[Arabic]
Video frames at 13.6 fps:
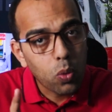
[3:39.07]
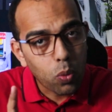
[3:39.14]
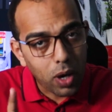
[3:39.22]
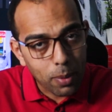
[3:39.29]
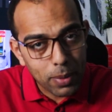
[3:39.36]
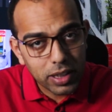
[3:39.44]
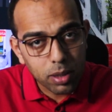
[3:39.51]

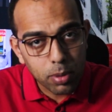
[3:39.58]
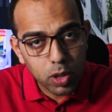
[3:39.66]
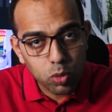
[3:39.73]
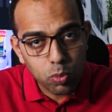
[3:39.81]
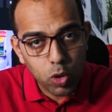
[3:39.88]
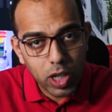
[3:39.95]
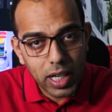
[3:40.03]
وعملت
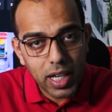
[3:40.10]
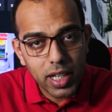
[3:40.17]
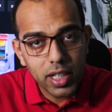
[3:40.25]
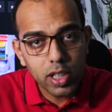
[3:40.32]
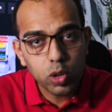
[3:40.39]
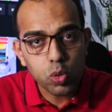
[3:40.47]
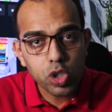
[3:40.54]
برضو
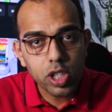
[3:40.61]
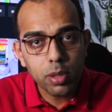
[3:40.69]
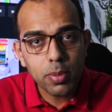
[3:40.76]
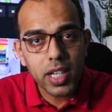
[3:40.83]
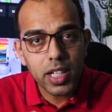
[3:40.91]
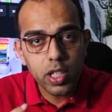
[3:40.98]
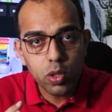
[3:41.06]
مراجعه
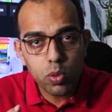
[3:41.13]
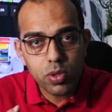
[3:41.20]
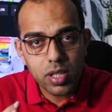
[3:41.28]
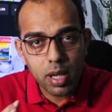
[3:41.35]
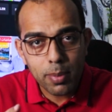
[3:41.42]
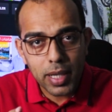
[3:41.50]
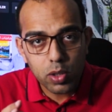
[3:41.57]
للتوشيبا اليو
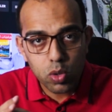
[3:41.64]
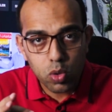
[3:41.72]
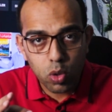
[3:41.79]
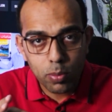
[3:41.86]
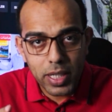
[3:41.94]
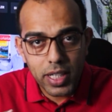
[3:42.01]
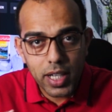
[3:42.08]

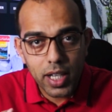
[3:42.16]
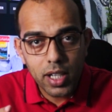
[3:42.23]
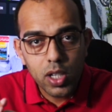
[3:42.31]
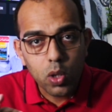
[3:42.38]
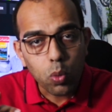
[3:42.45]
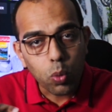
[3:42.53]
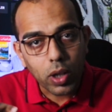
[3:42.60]

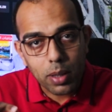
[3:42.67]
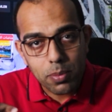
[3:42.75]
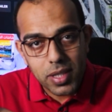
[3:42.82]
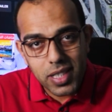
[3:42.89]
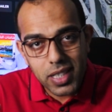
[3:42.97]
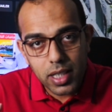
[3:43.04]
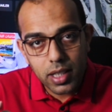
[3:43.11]
7900
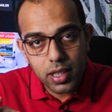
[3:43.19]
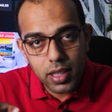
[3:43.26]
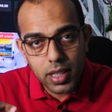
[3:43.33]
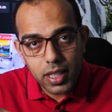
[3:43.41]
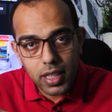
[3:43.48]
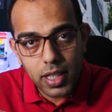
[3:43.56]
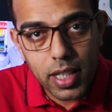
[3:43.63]
وخمسين
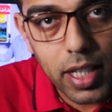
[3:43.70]
اي